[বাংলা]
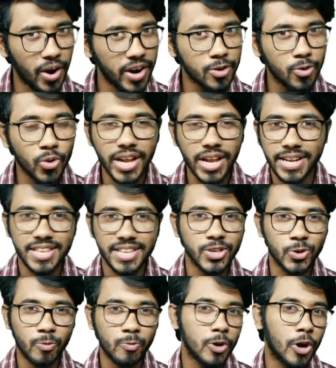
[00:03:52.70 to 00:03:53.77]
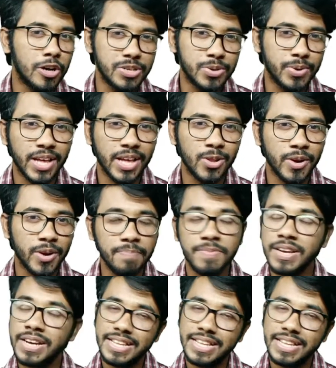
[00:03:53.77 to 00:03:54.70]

অনেক কঠিন একটা জিনিস খুব সহজে হয়ে গেল না